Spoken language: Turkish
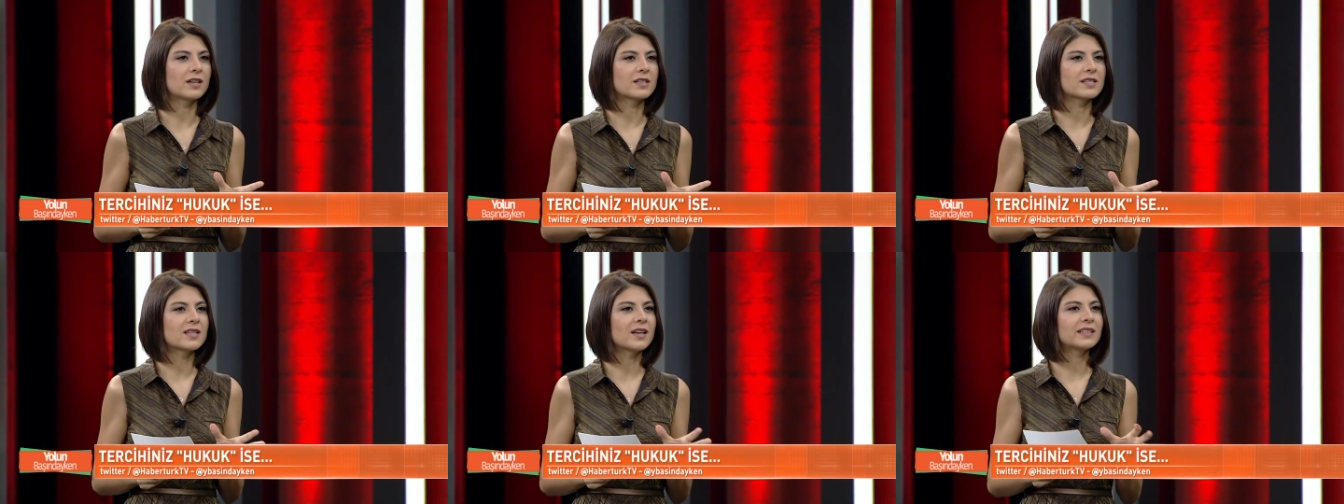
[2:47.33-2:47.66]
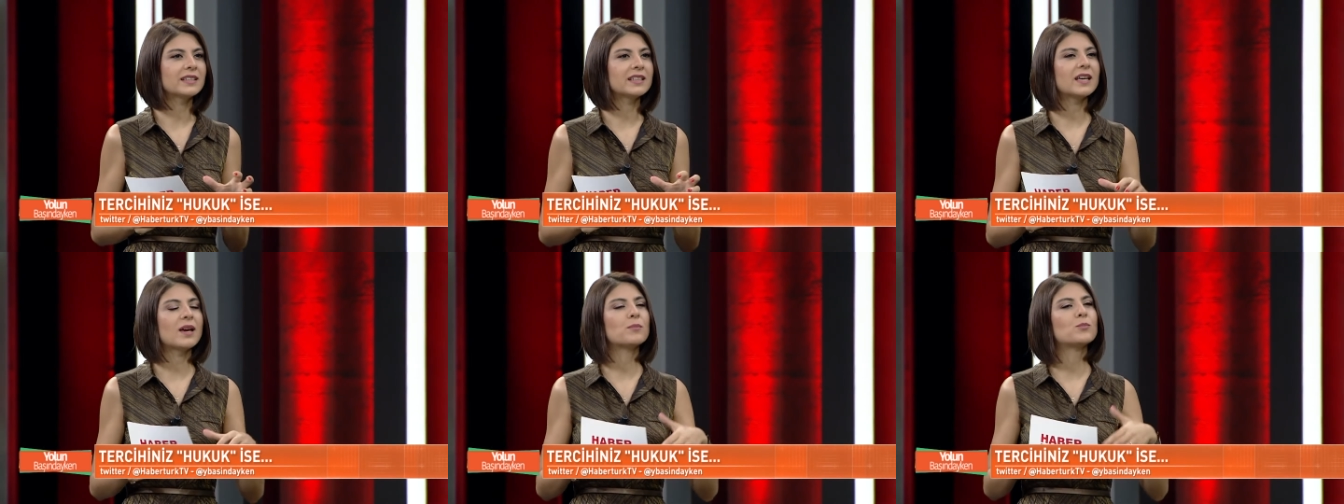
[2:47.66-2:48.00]

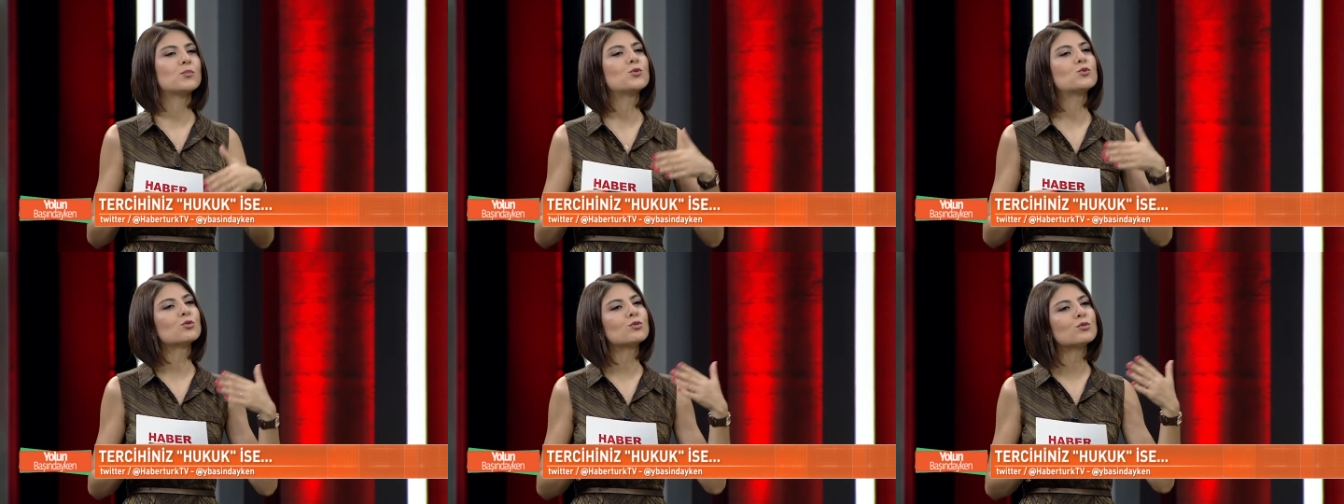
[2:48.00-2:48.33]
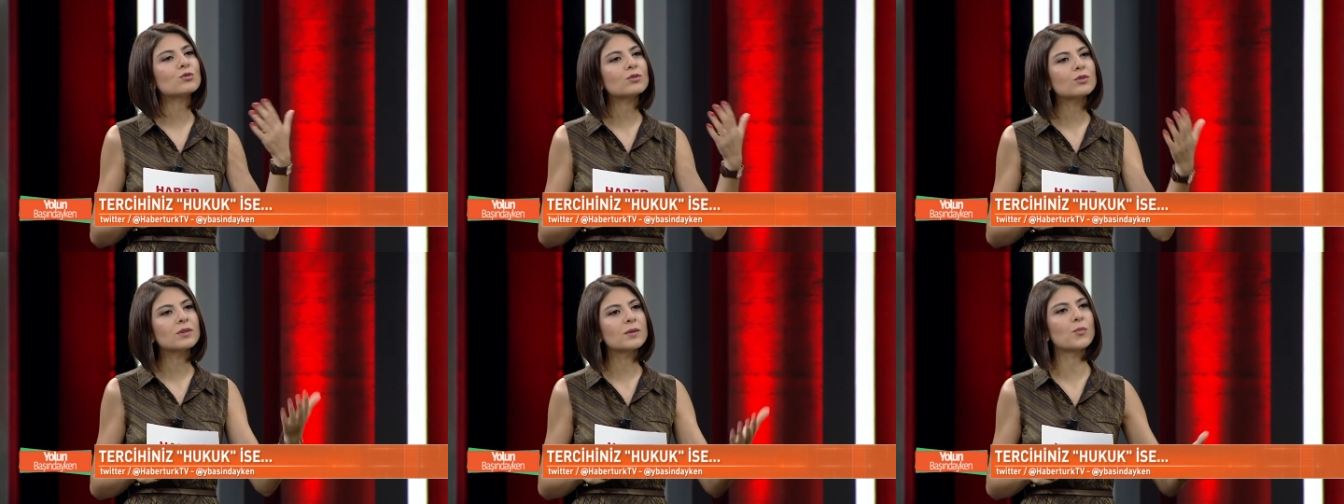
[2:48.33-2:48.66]
Sanki bütün
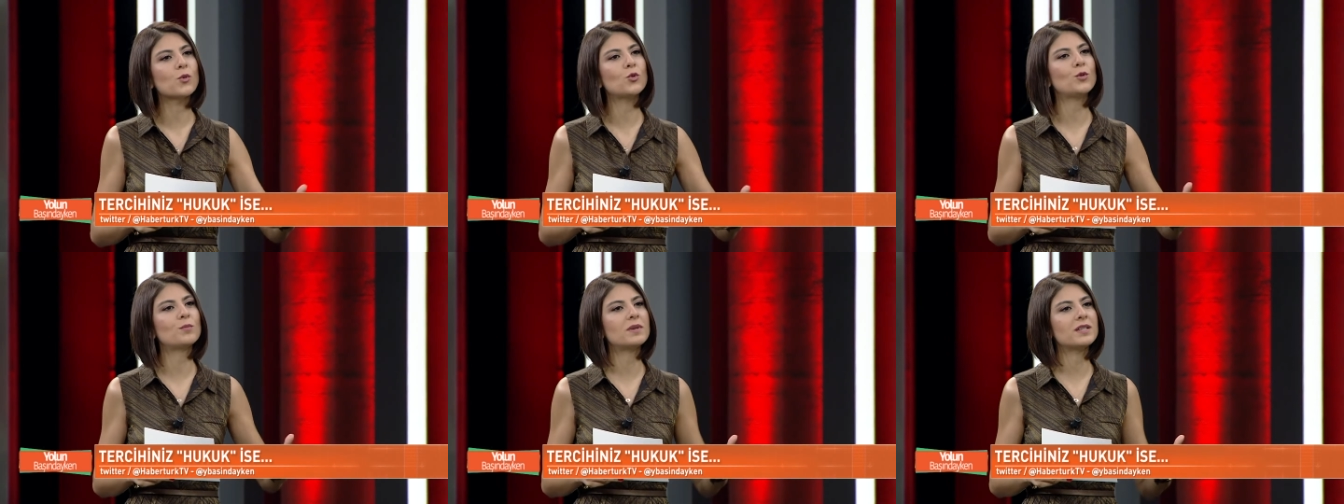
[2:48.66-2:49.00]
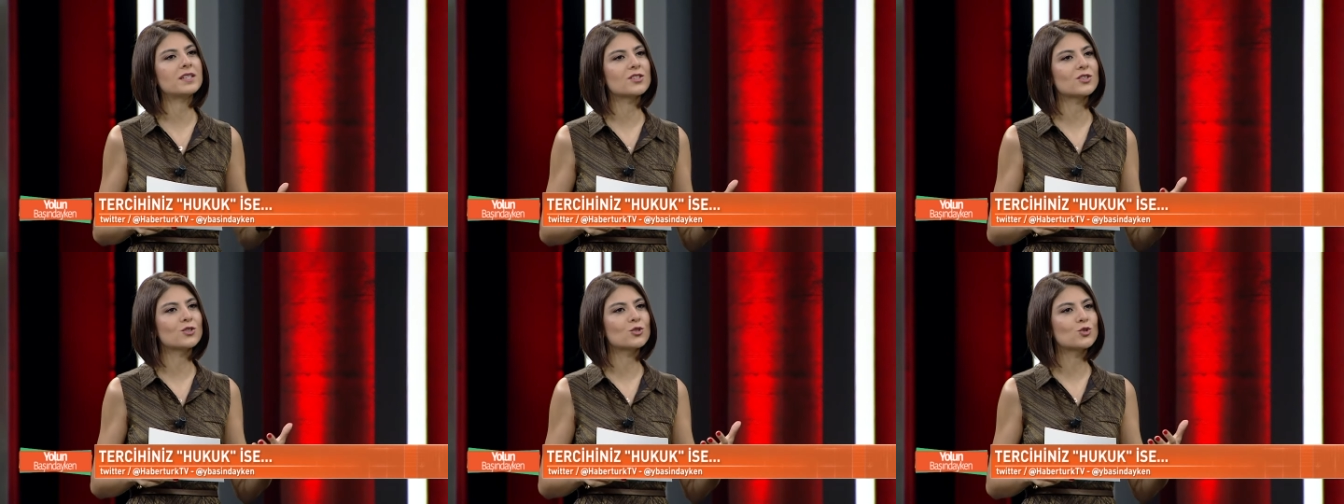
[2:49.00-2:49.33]
e, bölümler
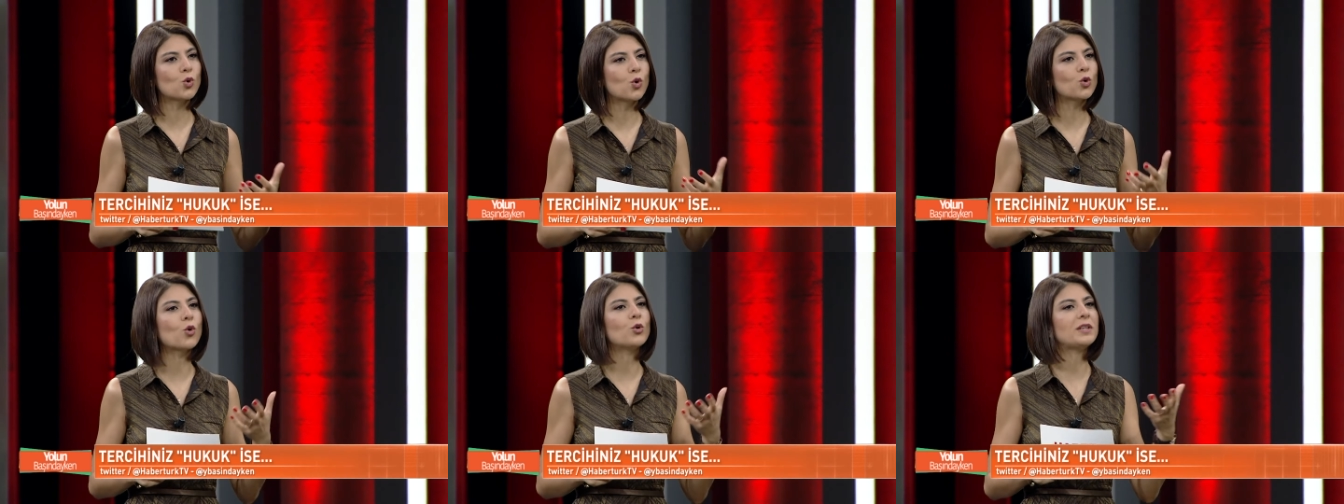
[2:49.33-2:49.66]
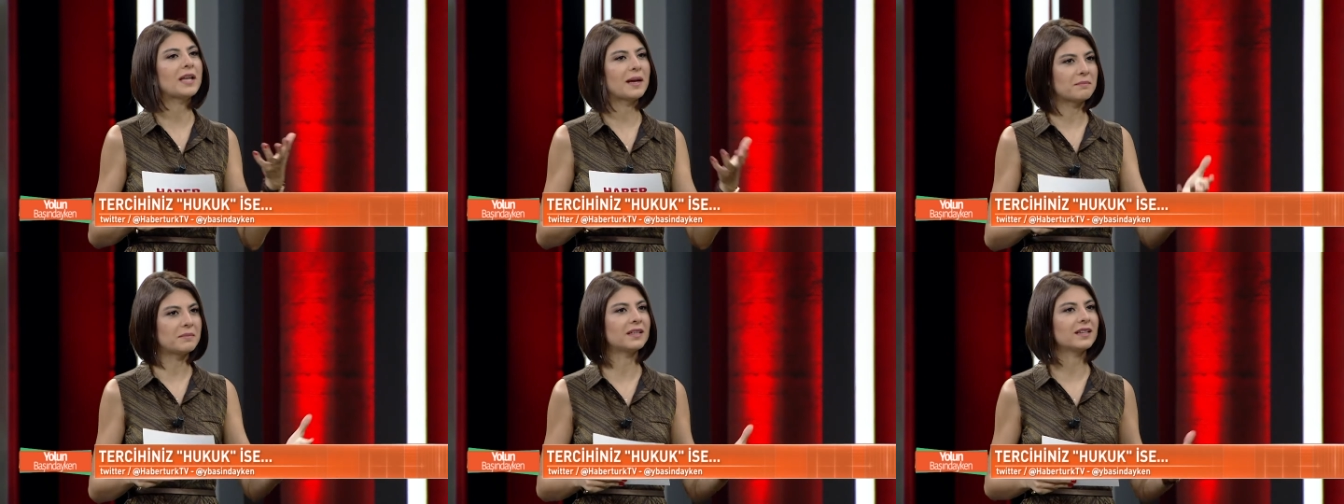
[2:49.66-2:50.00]
için çok
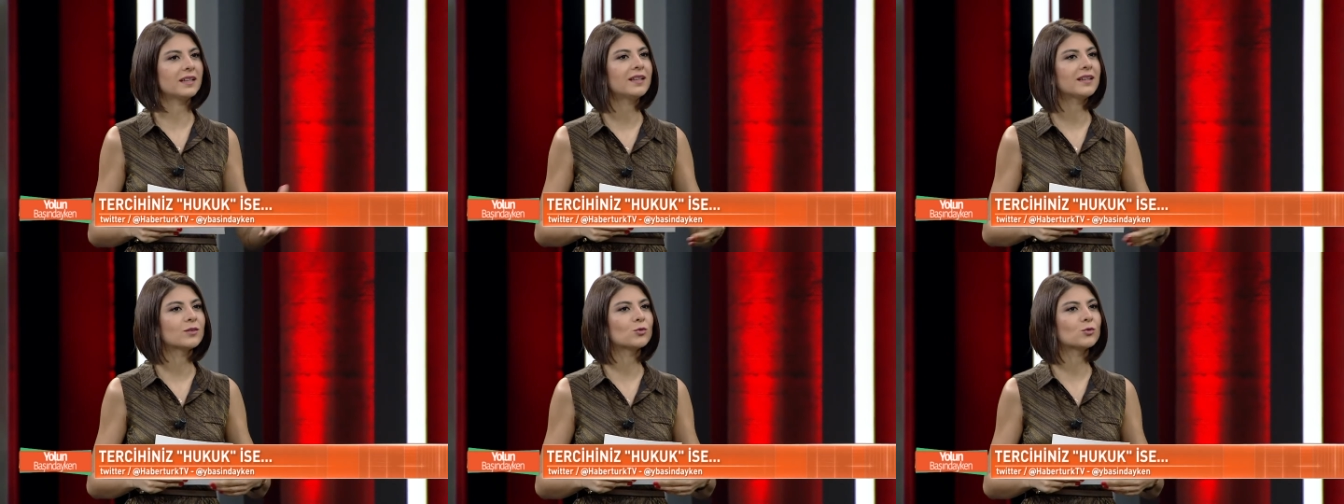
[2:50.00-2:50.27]
önemli